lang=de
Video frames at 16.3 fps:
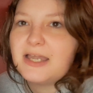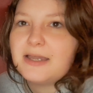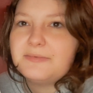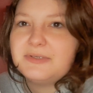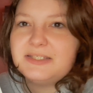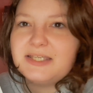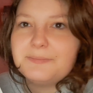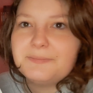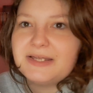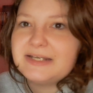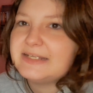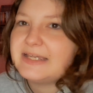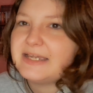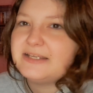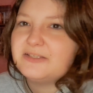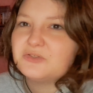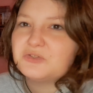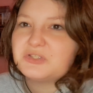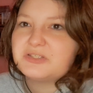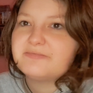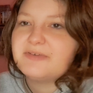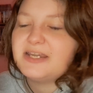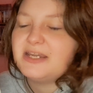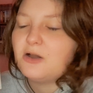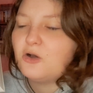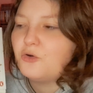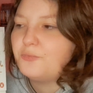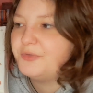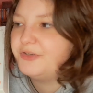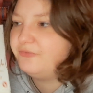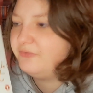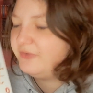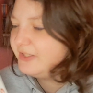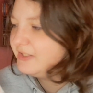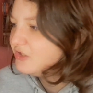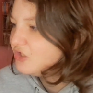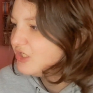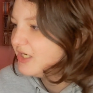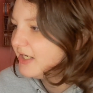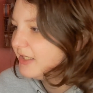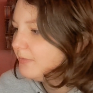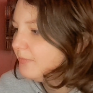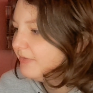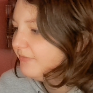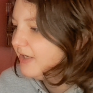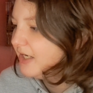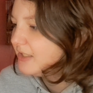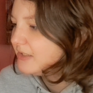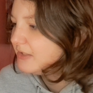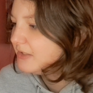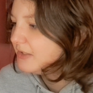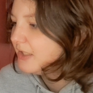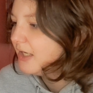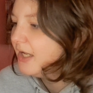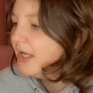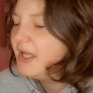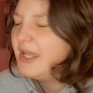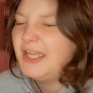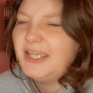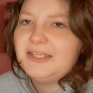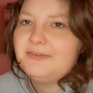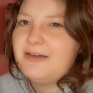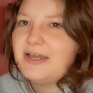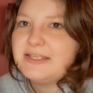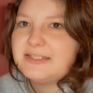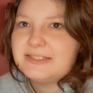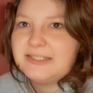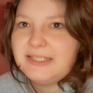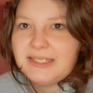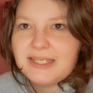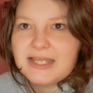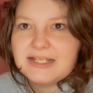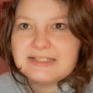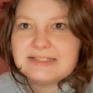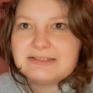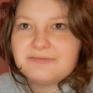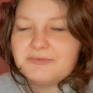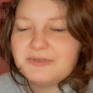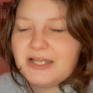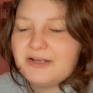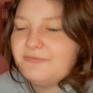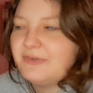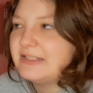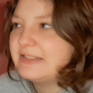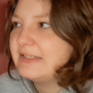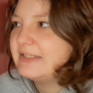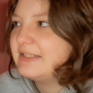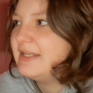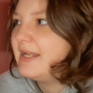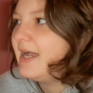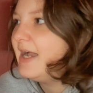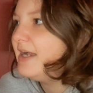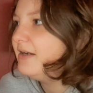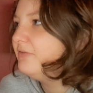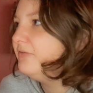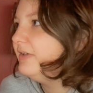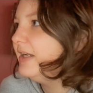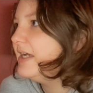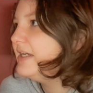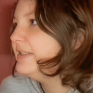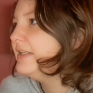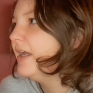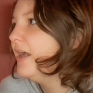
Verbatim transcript: habe ich Band 1 und 2 auch mit 4 Sterne bewertet. Ich weiß nicht, ans, an was es lag. Vielleicht